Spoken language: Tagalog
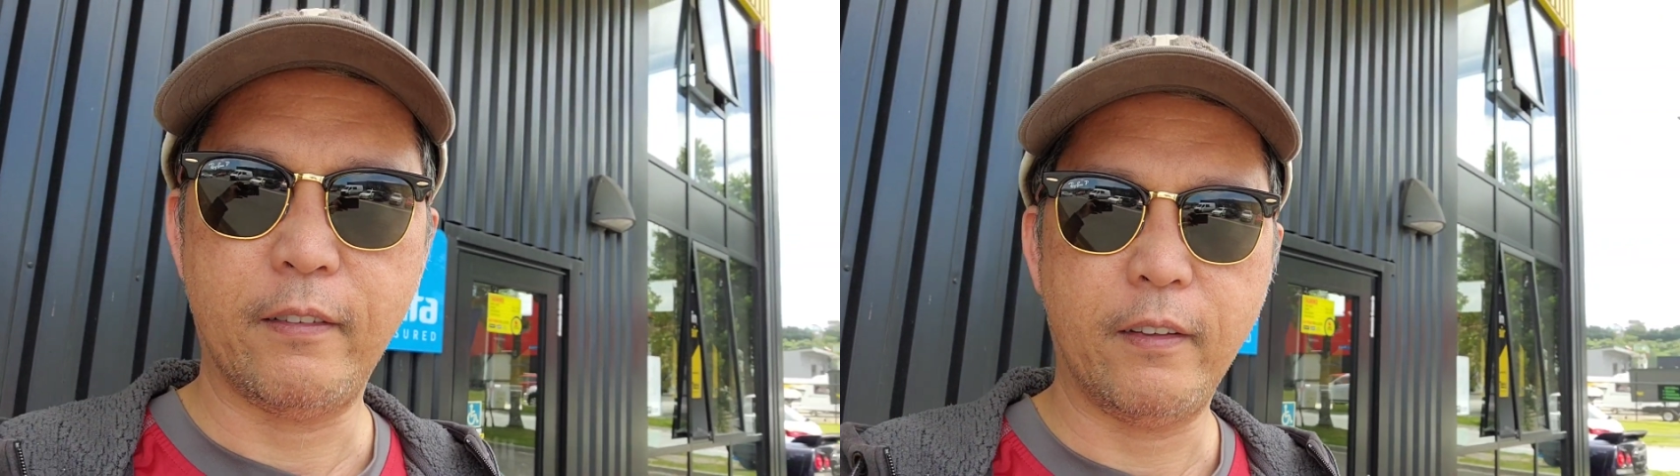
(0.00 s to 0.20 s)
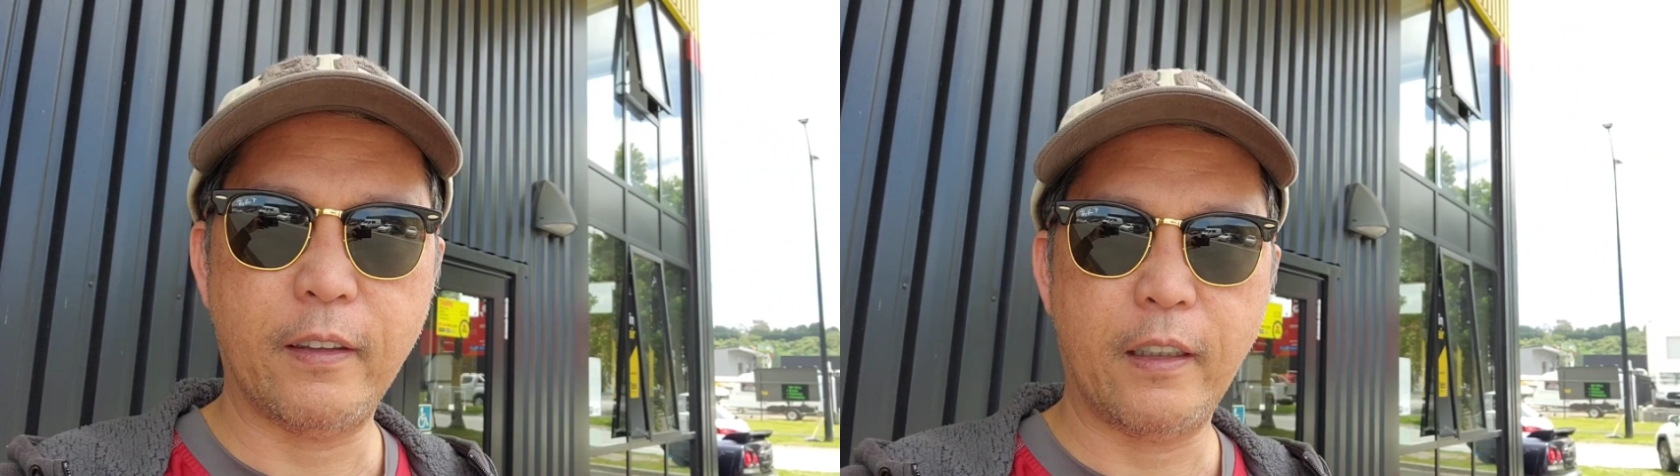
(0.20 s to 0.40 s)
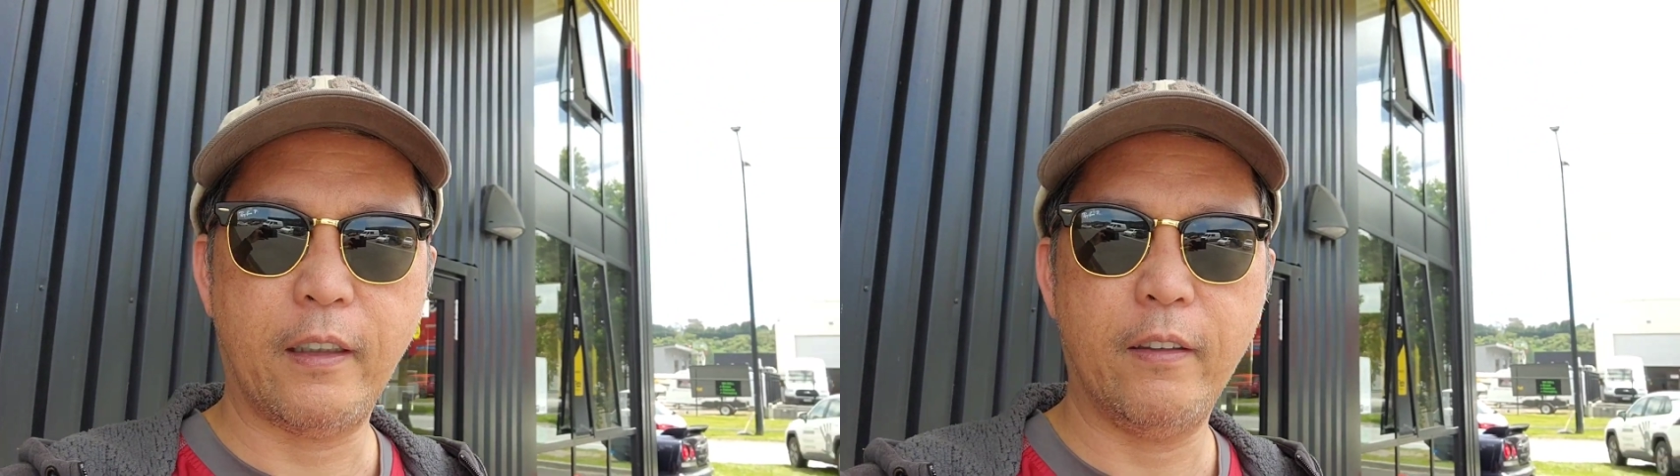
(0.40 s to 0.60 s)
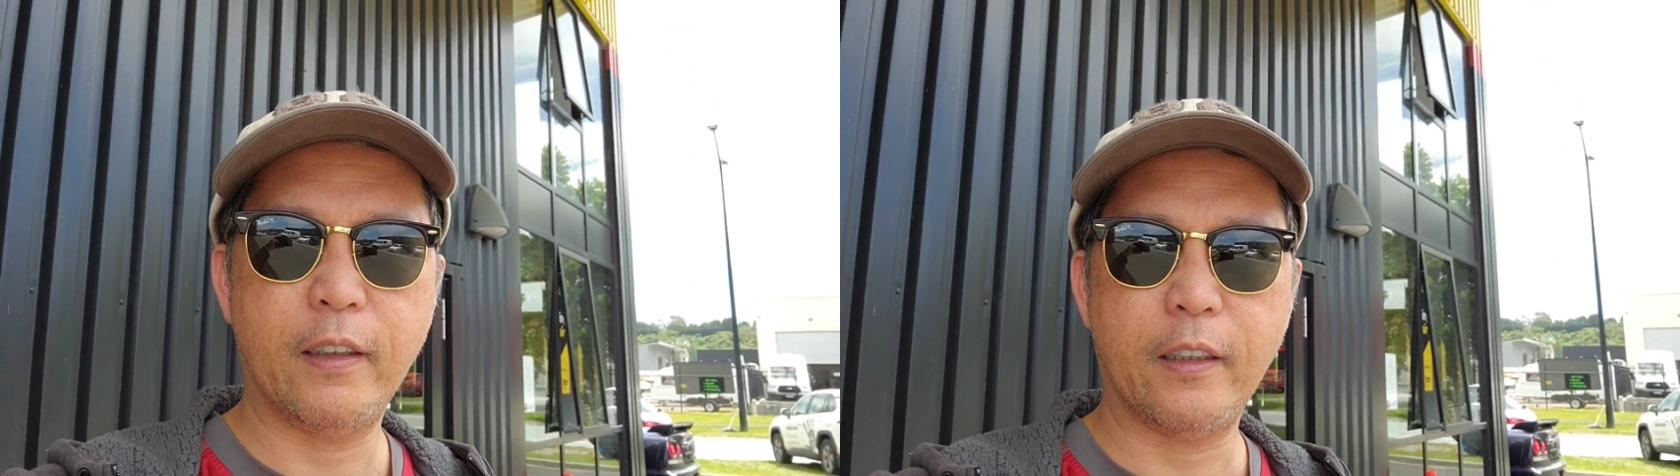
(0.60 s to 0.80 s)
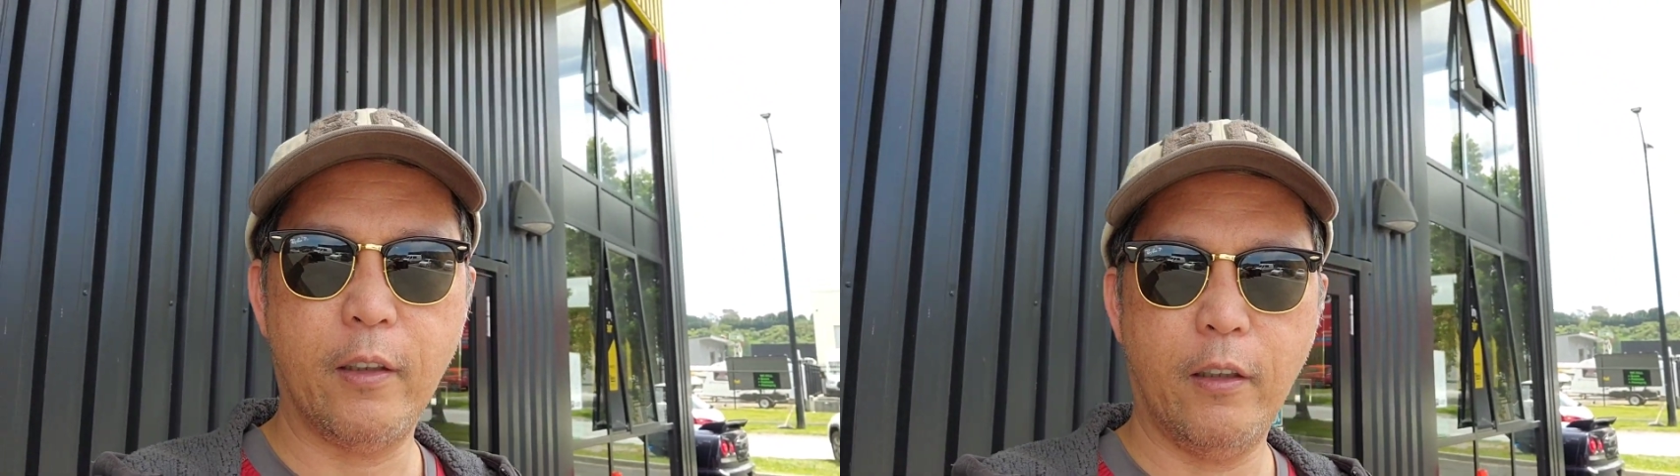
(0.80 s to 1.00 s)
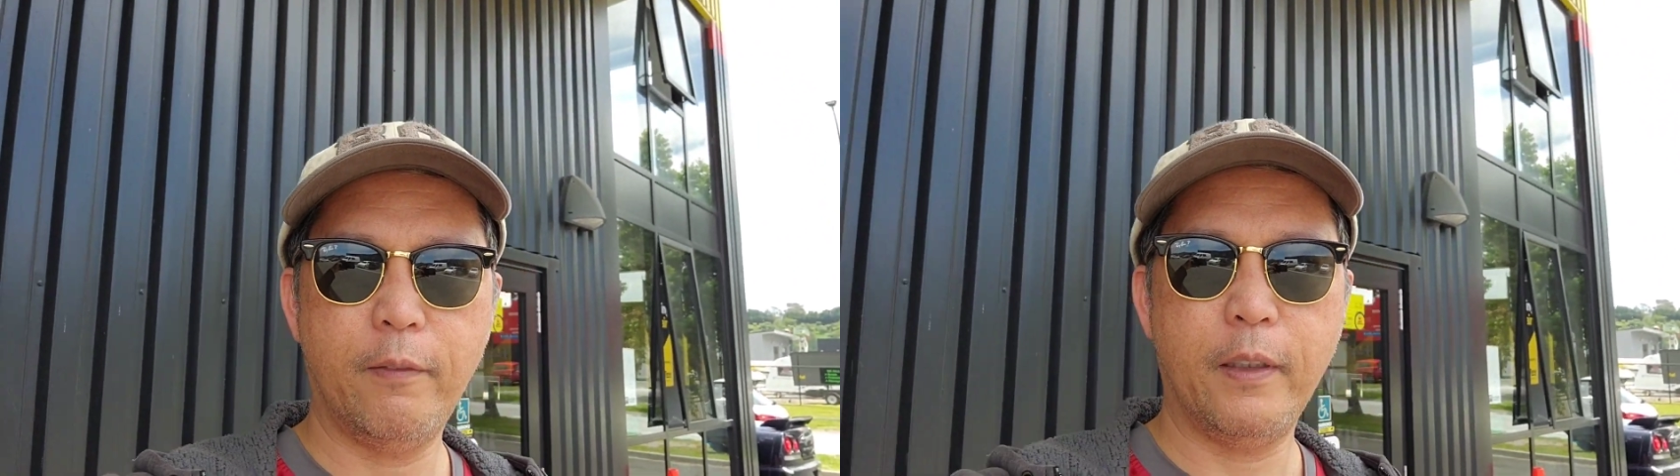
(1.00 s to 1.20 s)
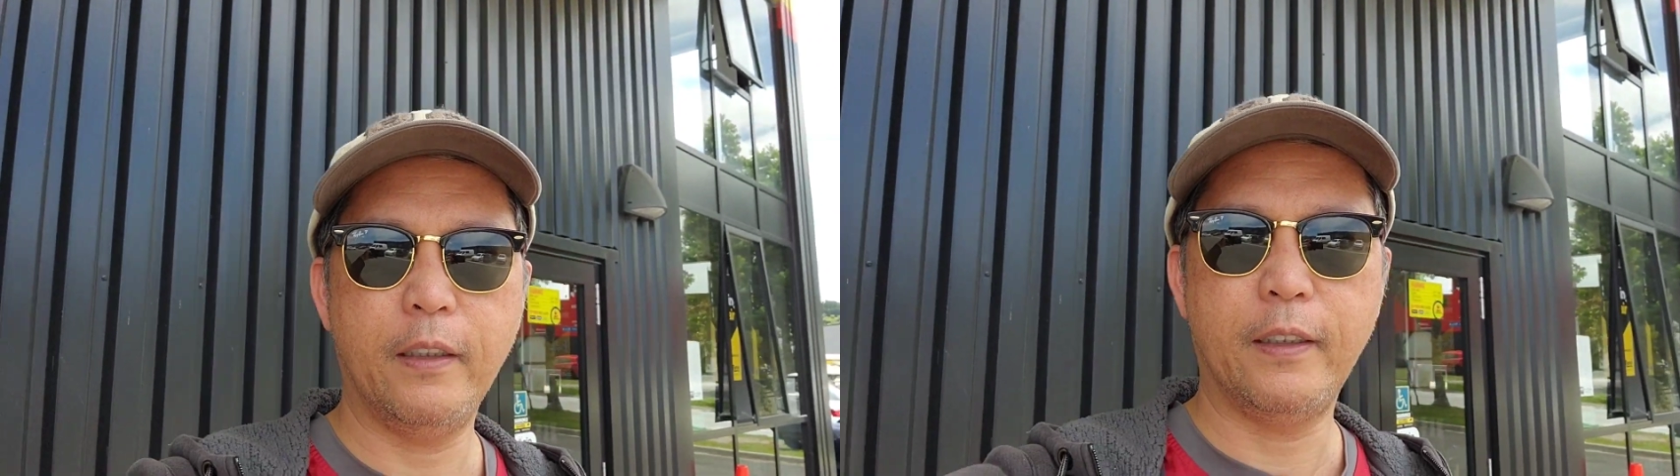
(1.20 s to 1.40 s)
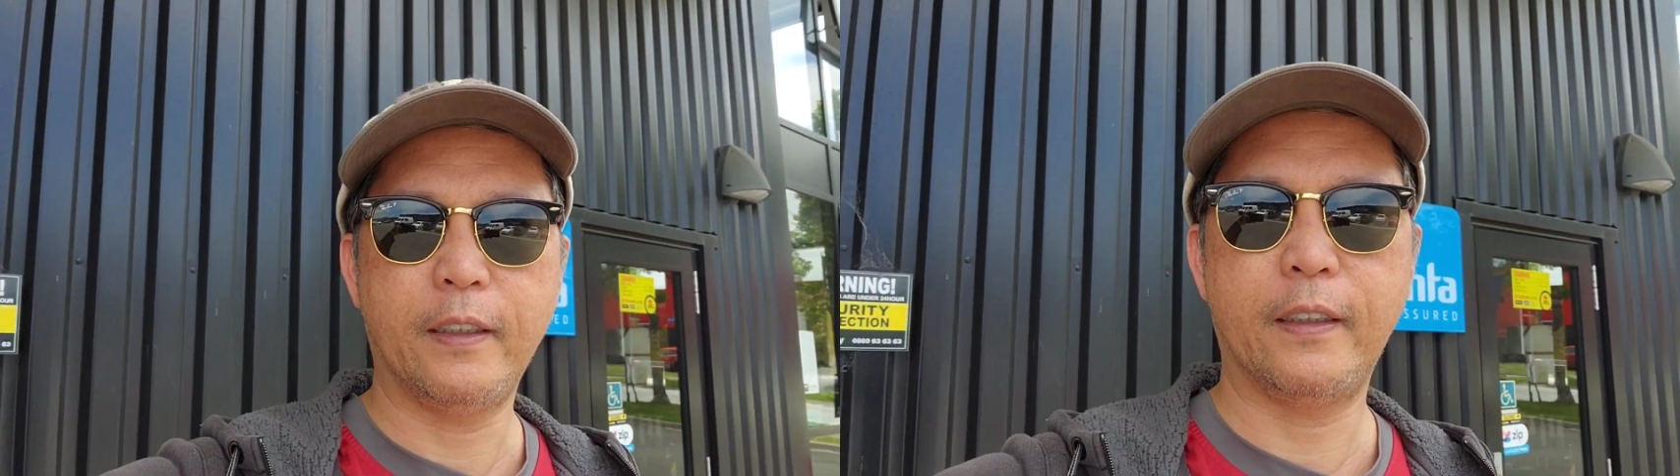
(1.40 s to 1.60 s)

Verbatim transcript: dito tayo ngayon sa Tobis